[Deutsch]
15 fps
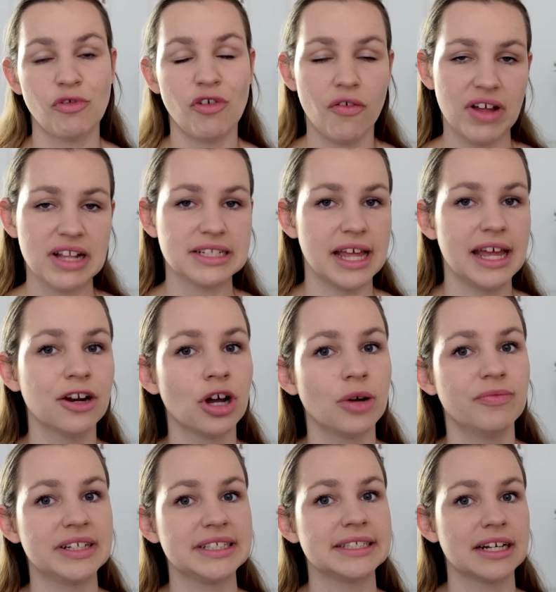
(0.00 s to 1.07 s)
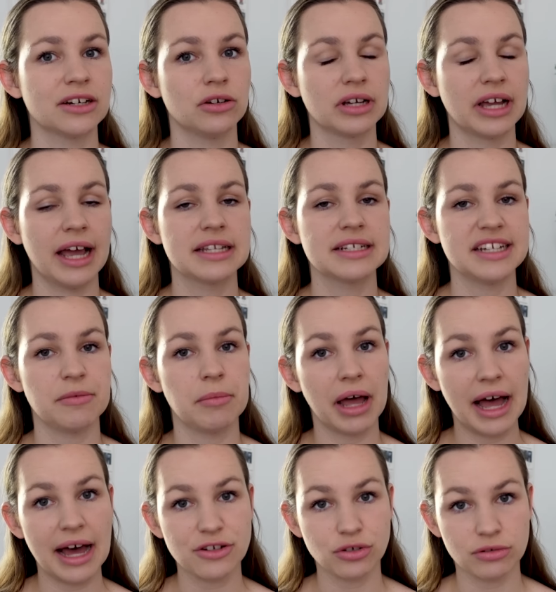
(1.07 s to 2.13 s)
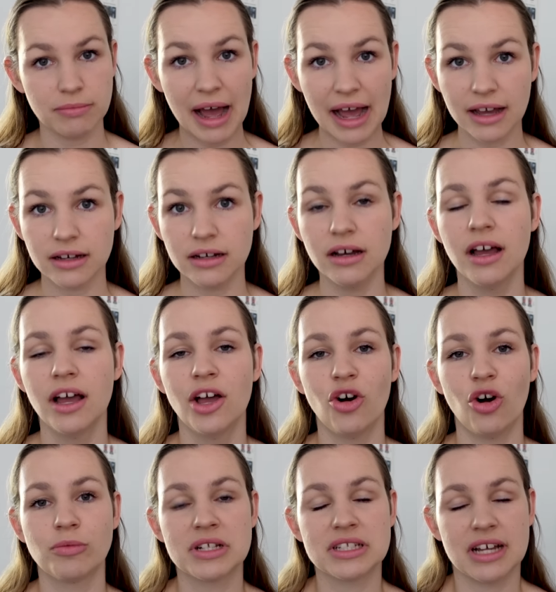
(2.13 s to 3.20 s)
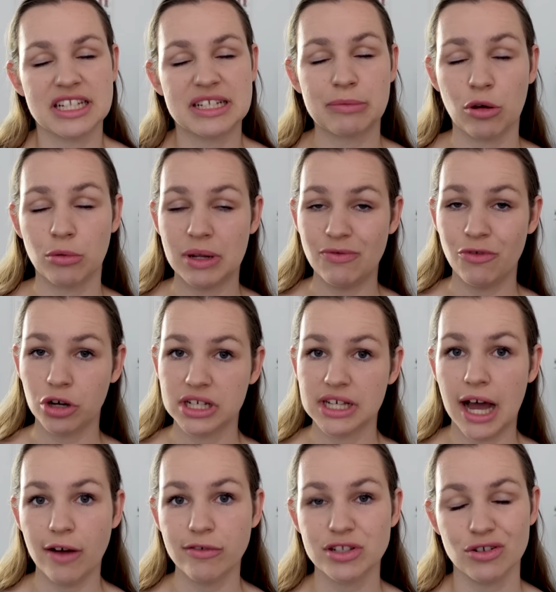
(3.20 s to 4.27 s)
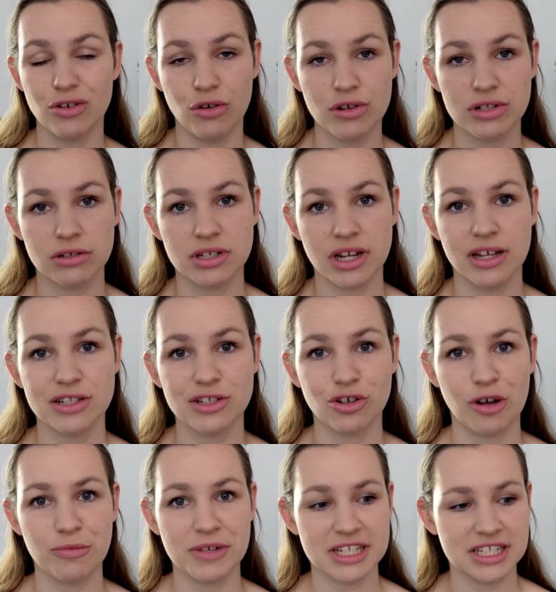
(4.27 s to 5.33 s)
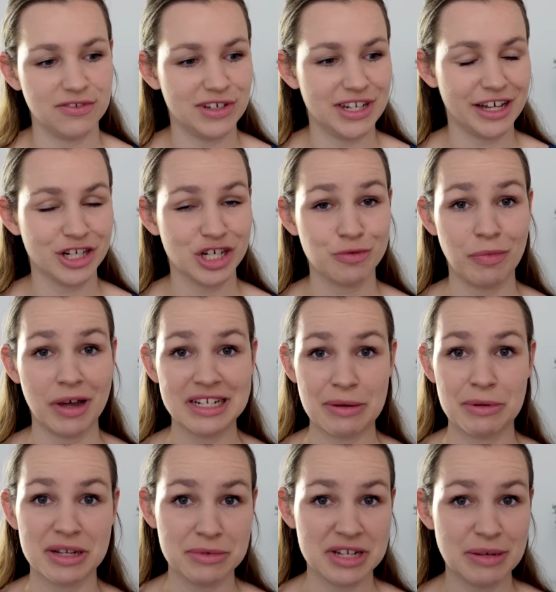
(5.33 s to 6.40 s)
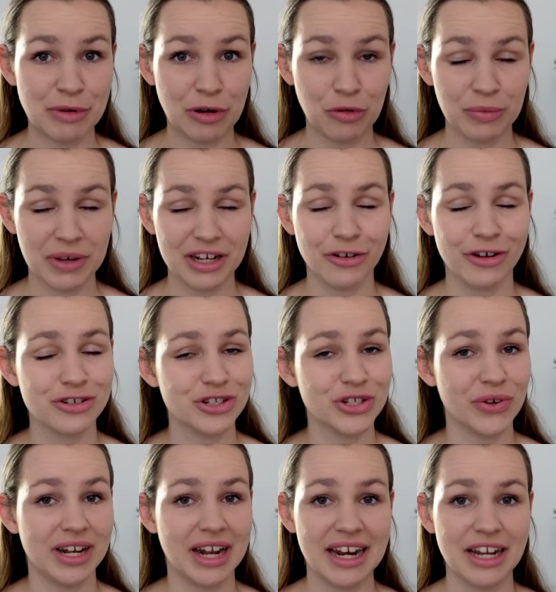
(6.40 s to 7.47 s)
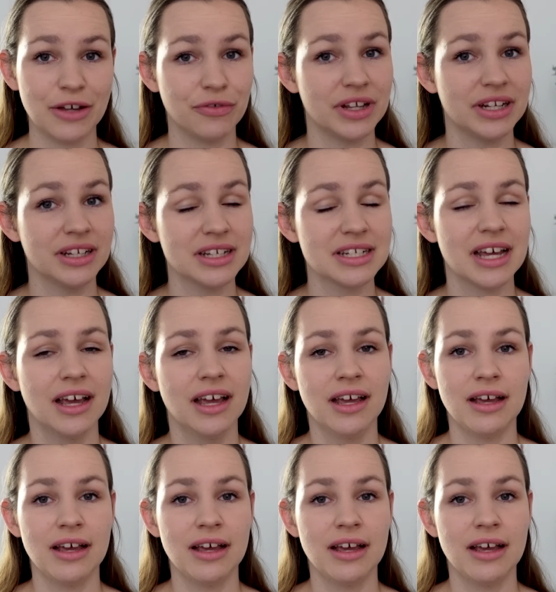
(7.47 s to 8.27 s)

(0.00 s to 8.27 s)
Bevor wir jetzt dahin kommen, was ich dann konkret in der Beratung mache, um das ganze Problem wirklich aufzulösen und dahin zu kommen, dass ihr wieder entspannter mit dem Thema umgehen könnt und zueinander findet,